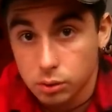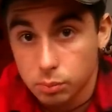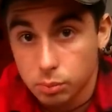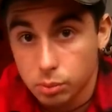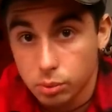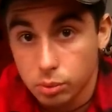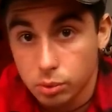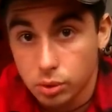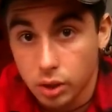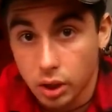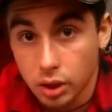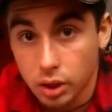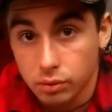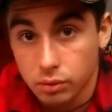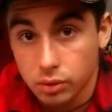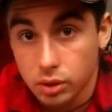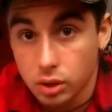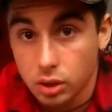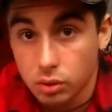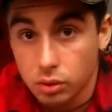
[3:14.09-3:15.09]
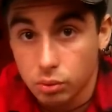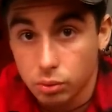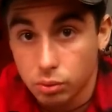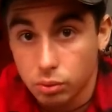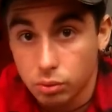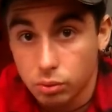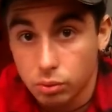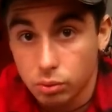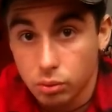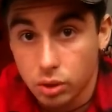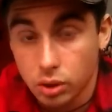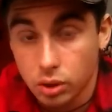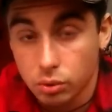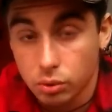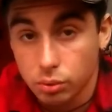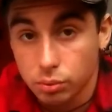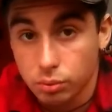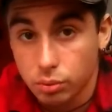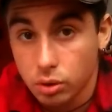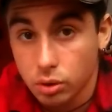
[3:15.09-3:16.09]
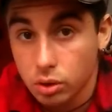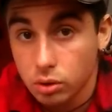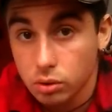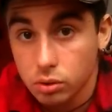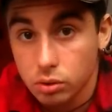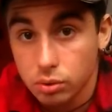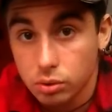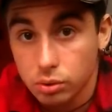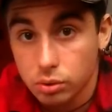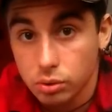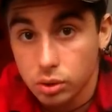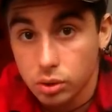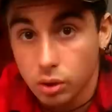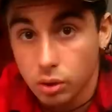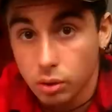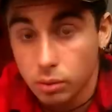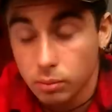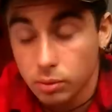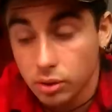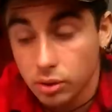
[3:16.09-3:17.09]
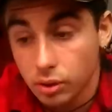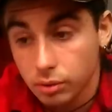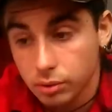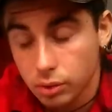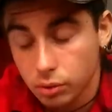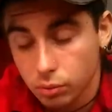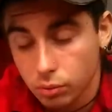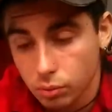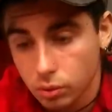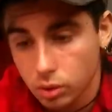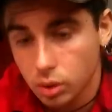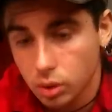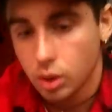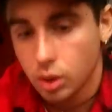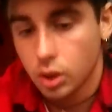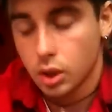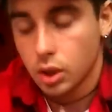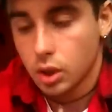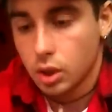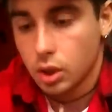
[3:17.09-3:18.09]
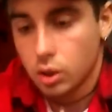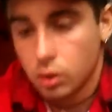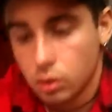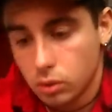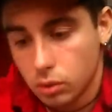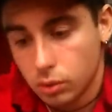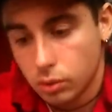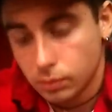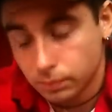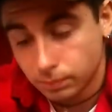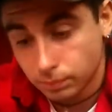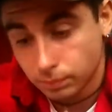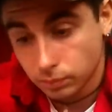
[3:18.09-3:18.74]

Il peut y arriver quelques, quelques fois qu'il y ait quand même des infections. Euh,